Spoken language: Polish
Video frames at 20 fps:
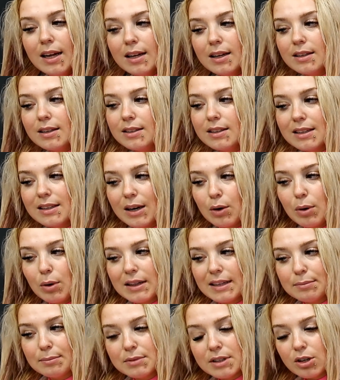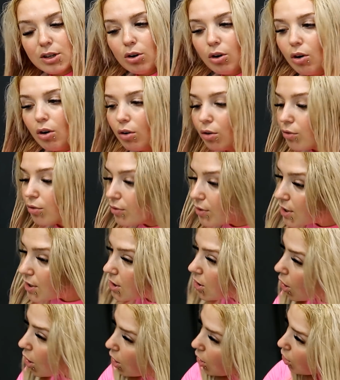E, nie nakładam tego
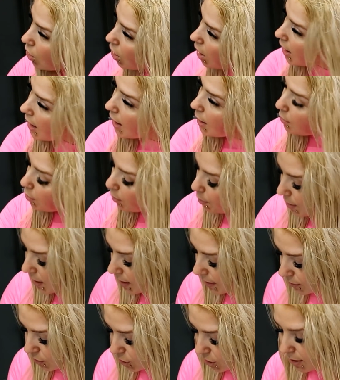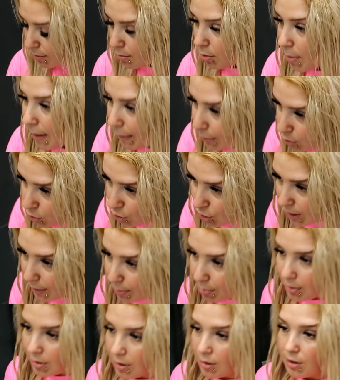wysoko. Po pierwsze, bo mam
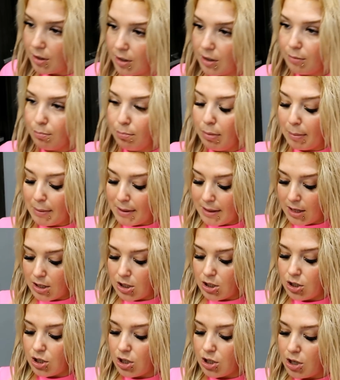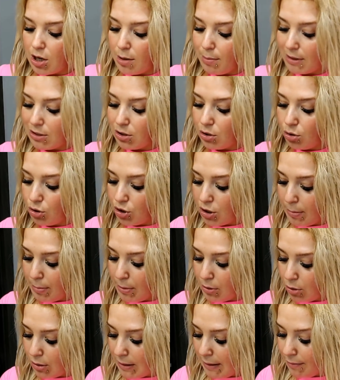doczepy i pamiętajcie, że jeżeli macie
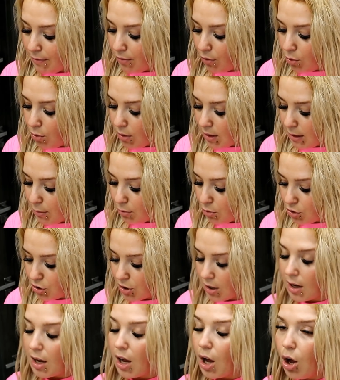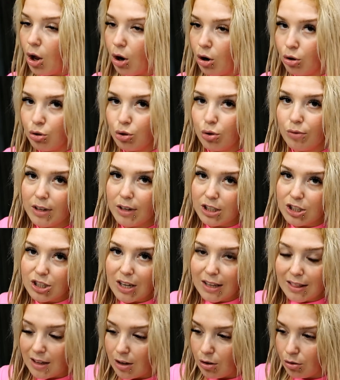doczepy, to tam w ogóle nie może lądować
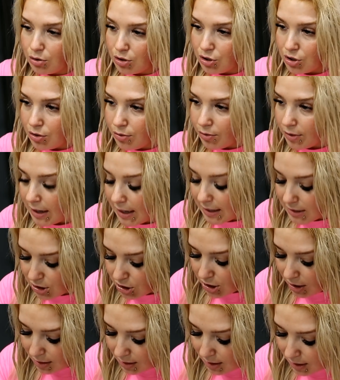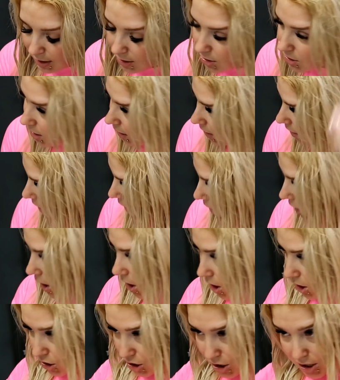żadna odżywka, ani żadne jakieś takie
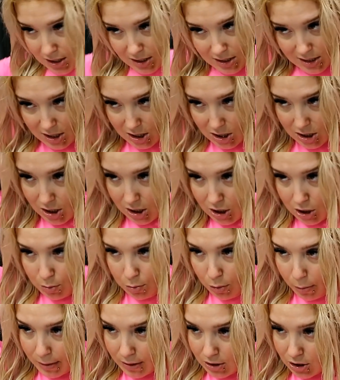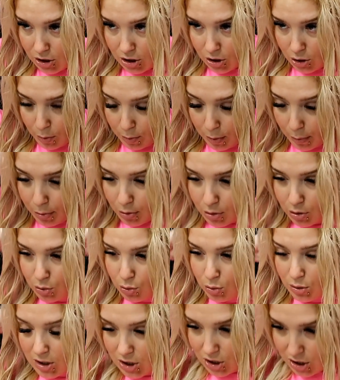ślizgie rzeczy, bo będzie się to po
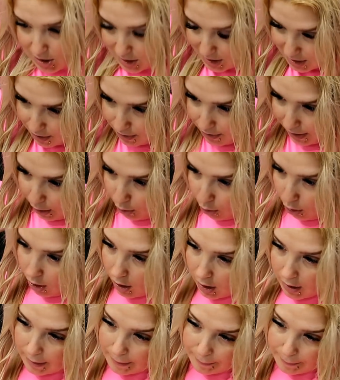prostu ześlizgiwało.